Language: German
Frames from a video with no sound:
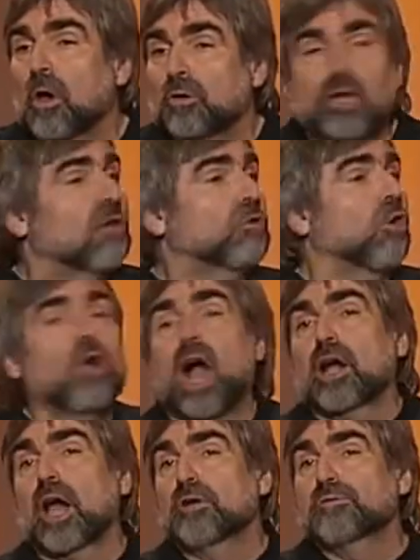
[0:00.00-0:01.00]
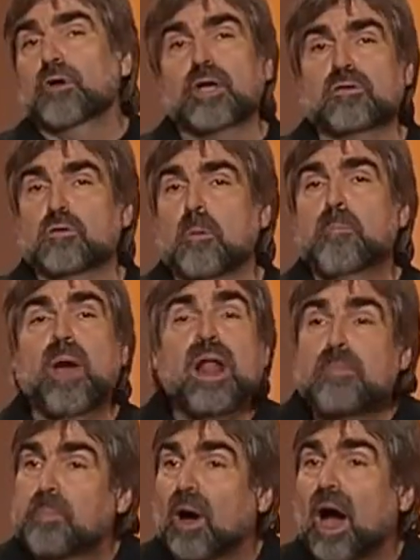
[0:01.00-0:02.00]
Der hat doch gar keinen
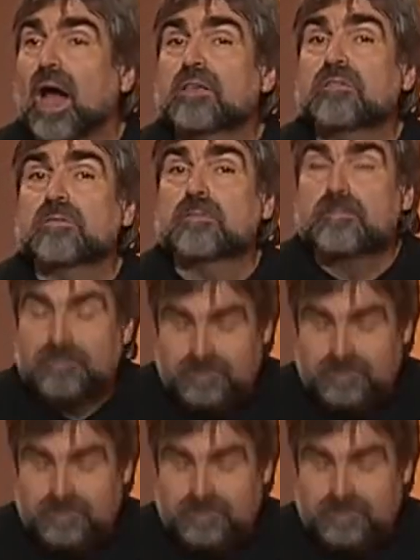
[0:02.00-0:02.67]
Friedensnobelpreis.